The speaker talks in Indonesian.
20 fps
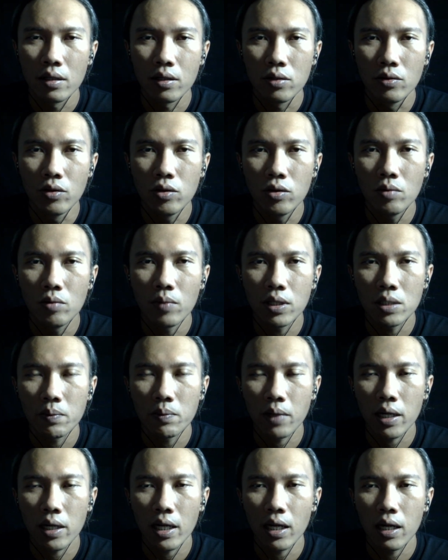Dulu masih
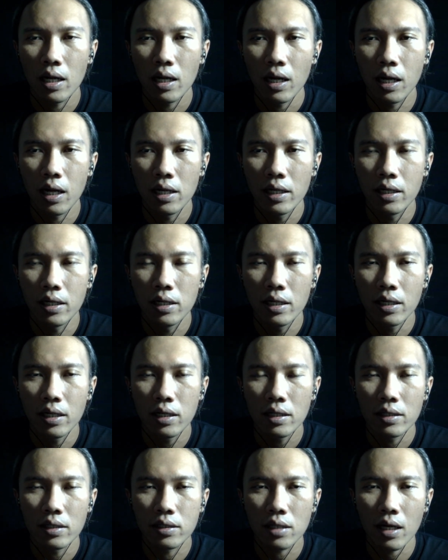pakai HDD,
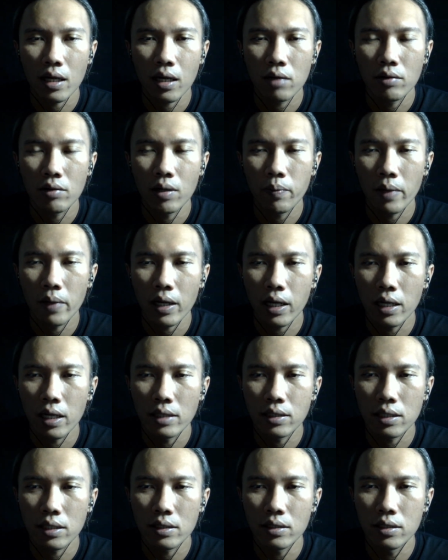sekarang udah pakai
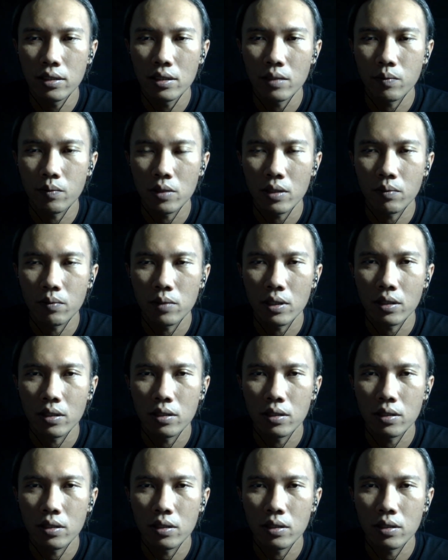SSD, teman-teman.